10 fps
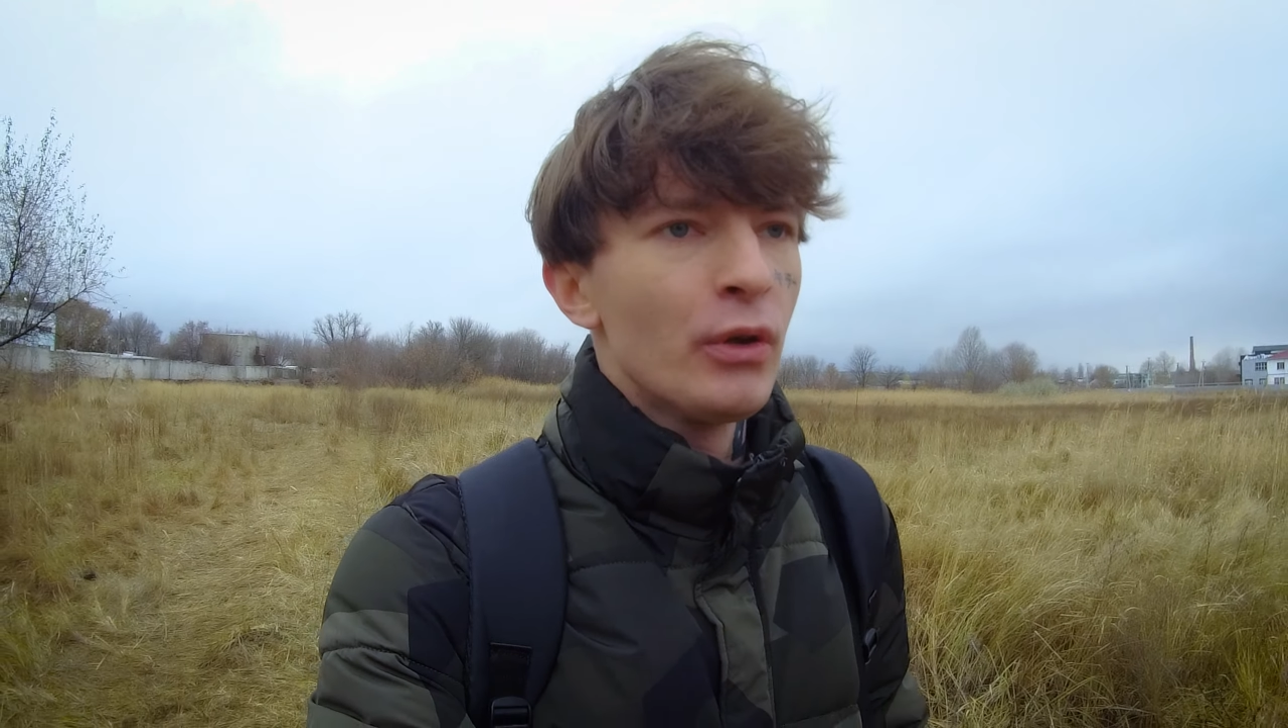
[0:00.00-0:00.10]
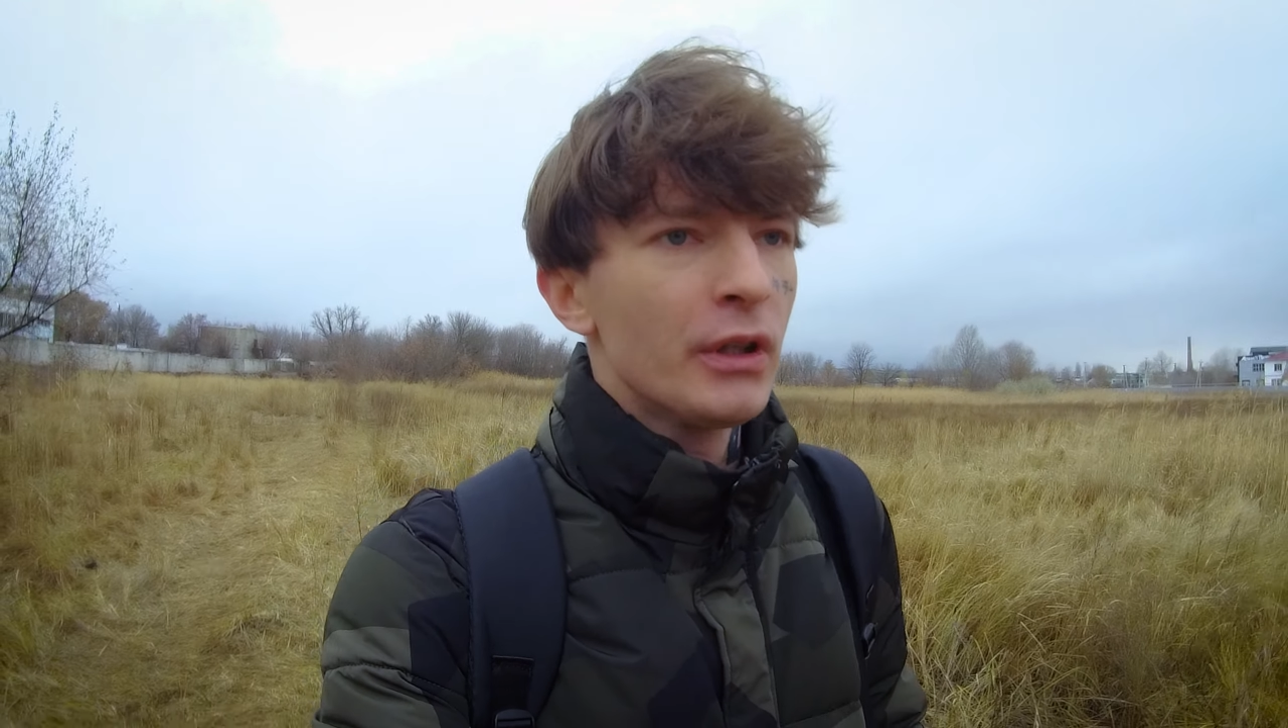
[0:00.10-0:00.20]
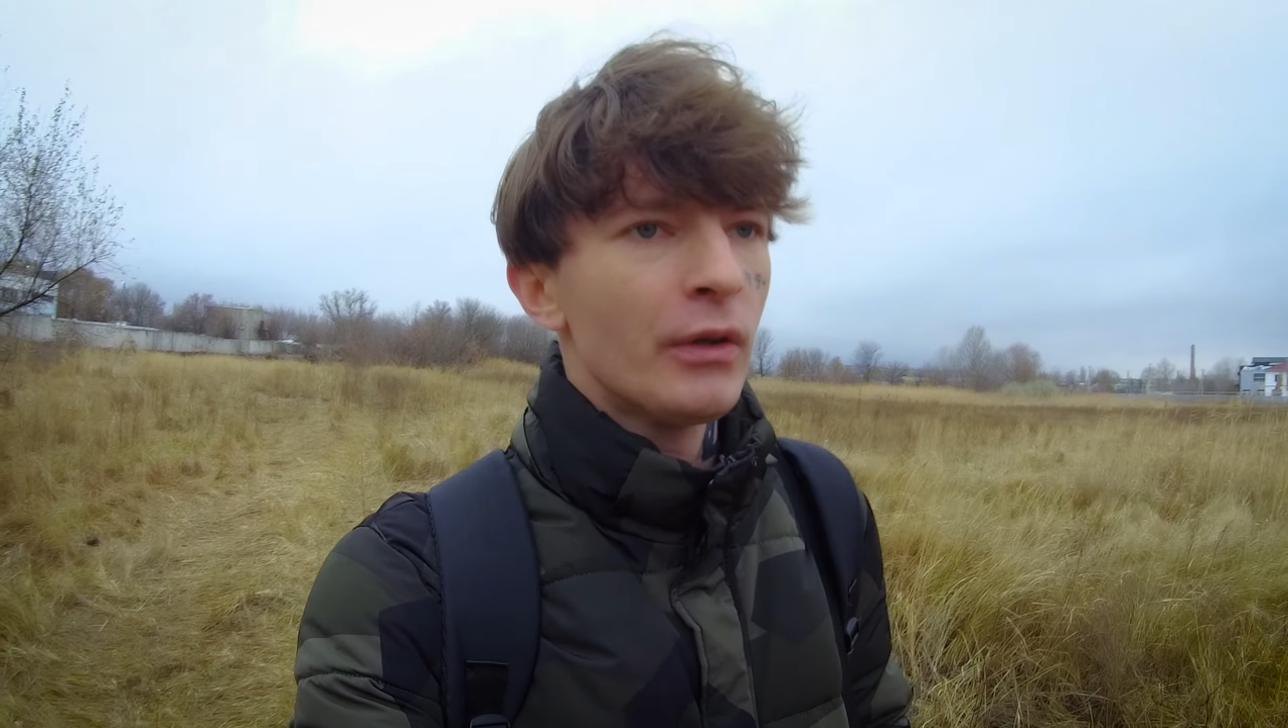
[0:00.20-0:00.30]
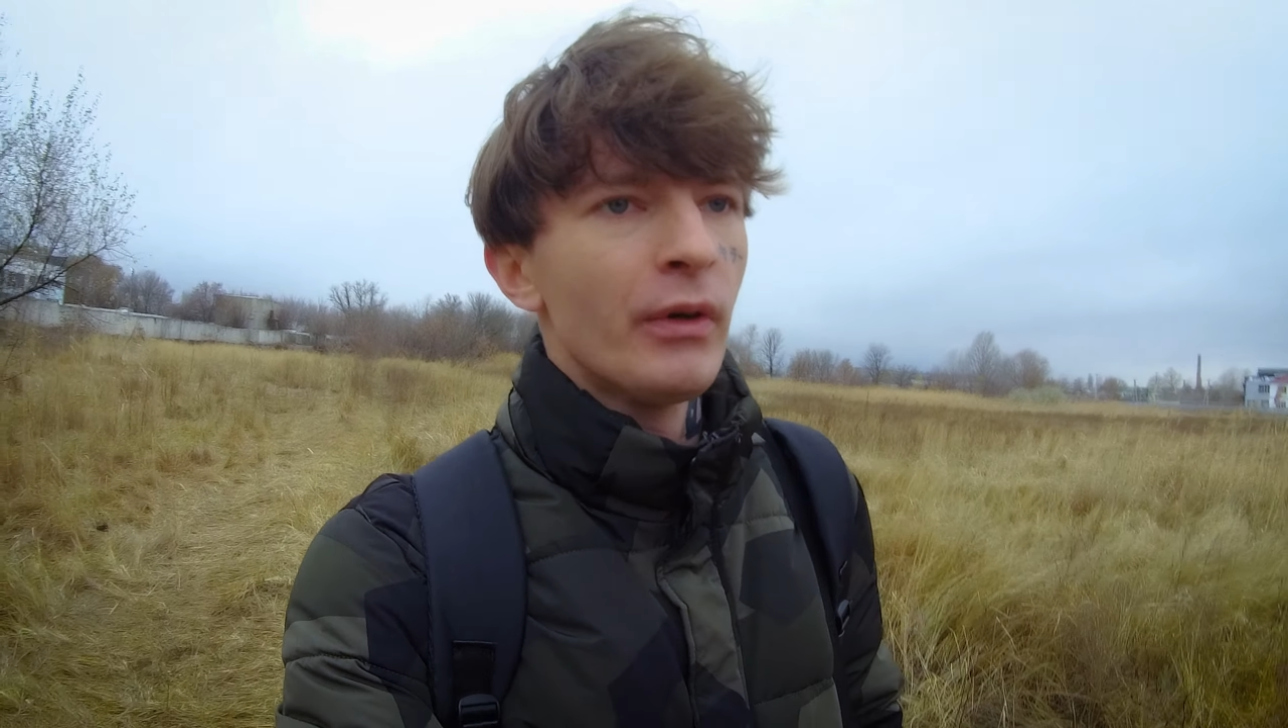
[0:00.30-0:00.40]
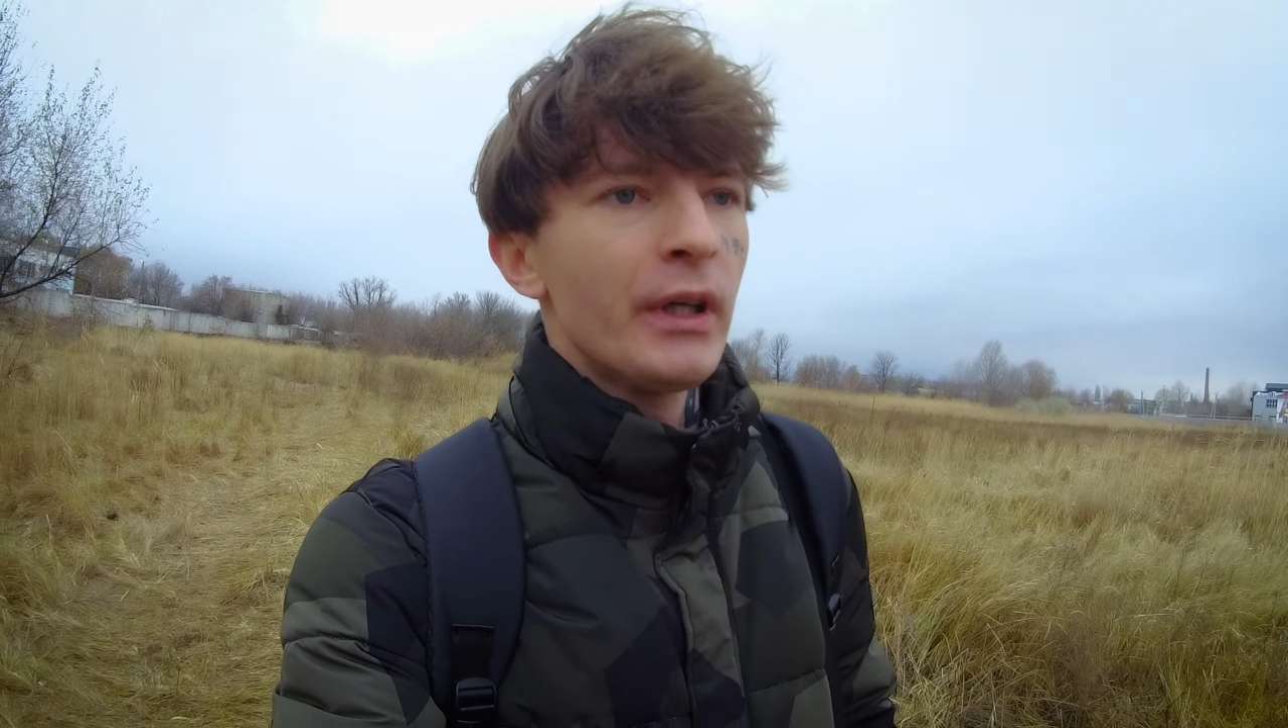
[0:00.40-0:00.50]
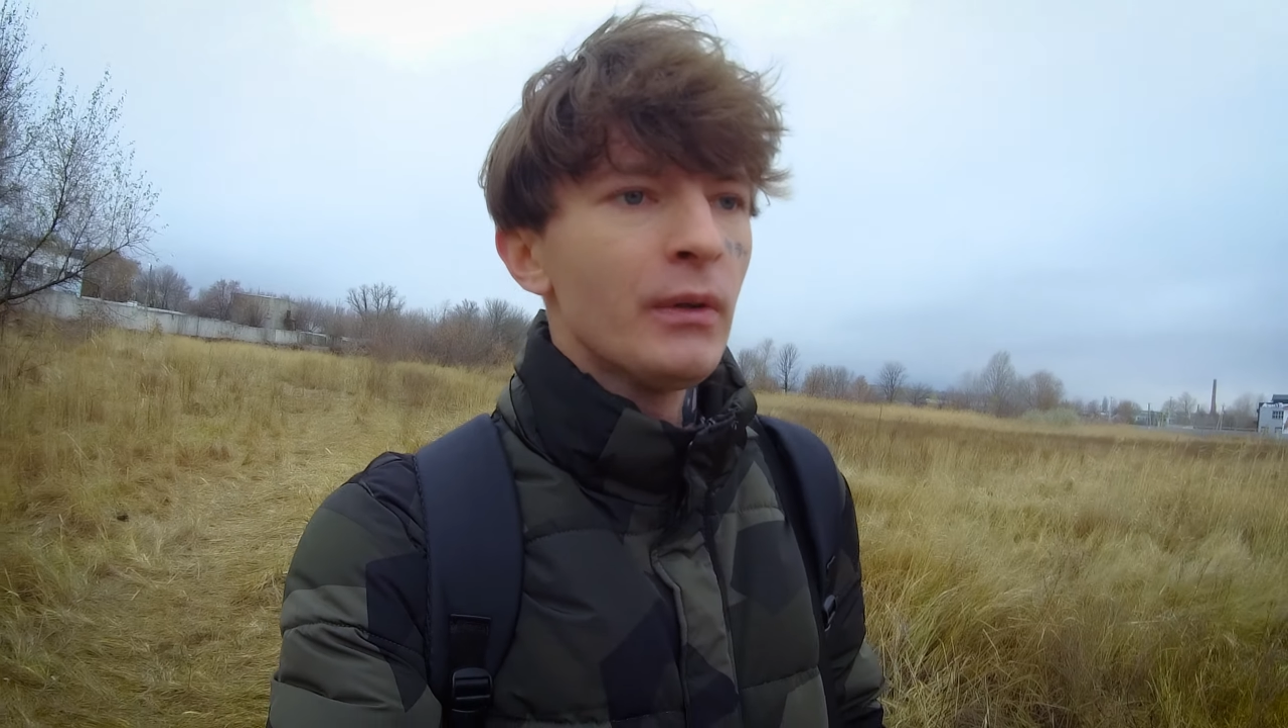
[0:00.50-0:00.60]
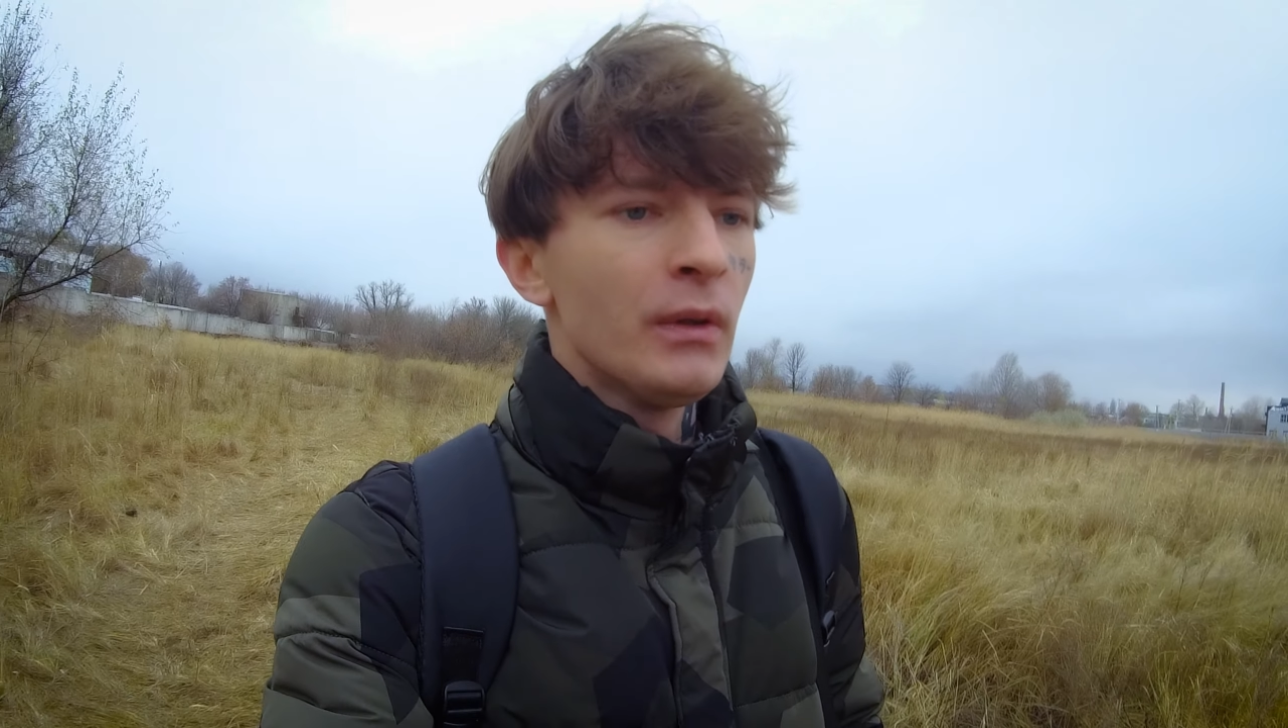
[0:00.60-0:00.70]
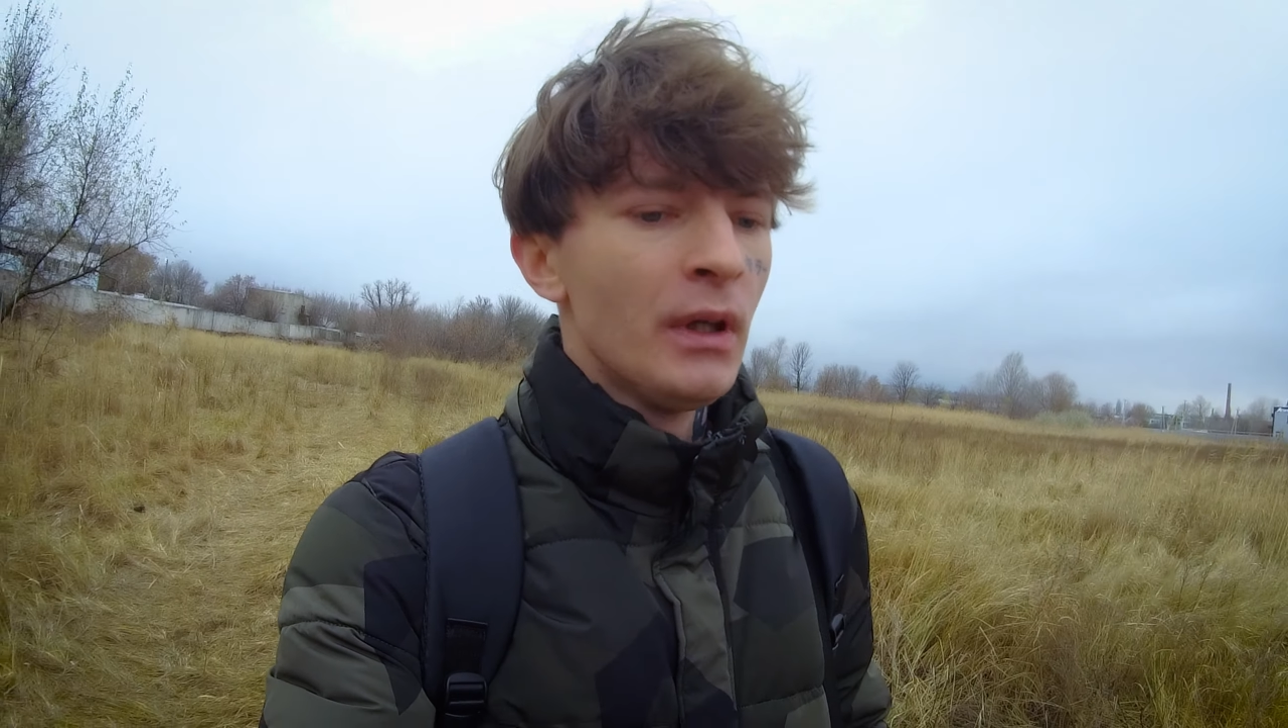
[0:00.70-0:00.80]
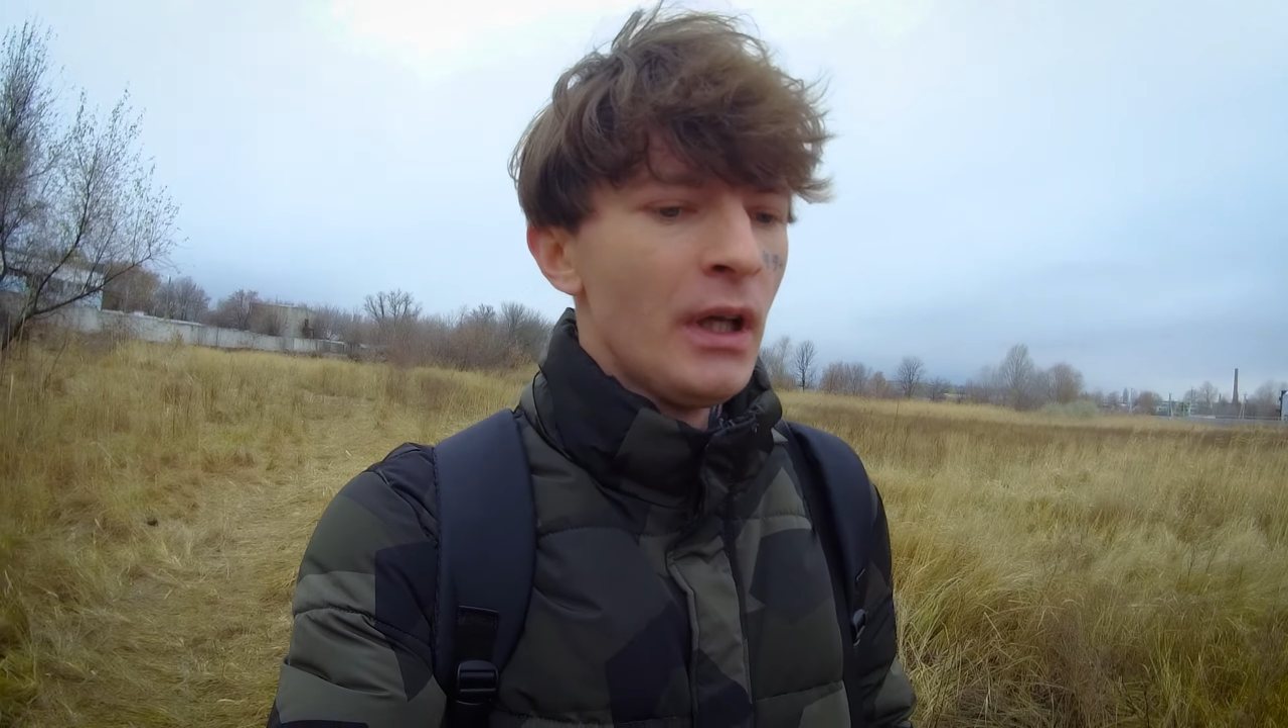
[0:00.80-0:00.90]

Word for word: это говорил.